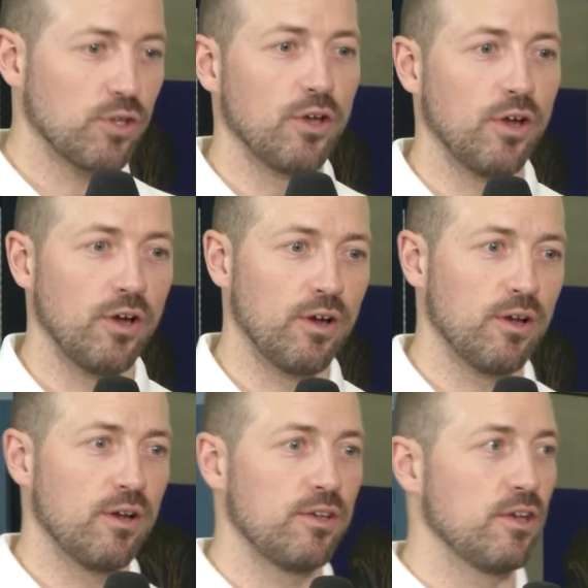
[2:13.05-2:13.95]

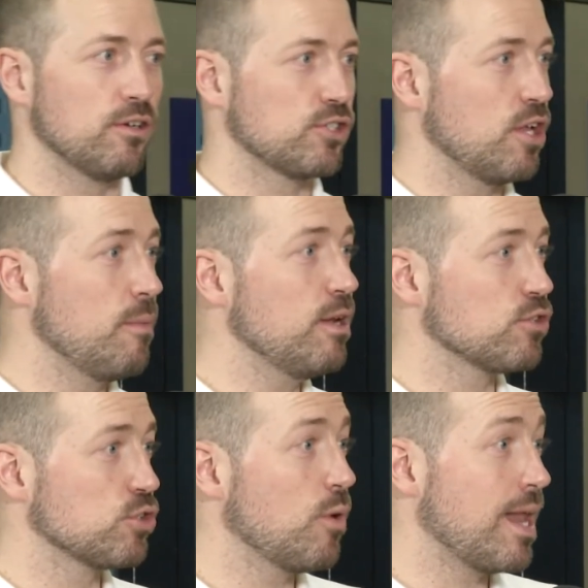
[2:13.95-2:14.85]
Euh, il y a seulement le
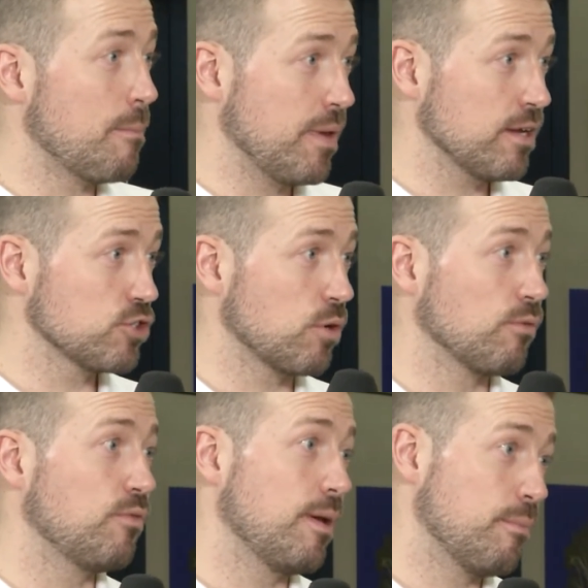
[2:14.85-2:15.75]
saut à la perche qu'on
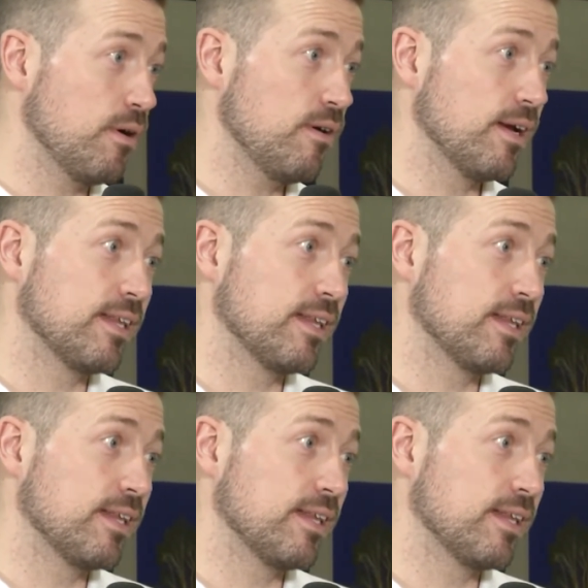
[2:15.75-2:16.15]
ne fait pas,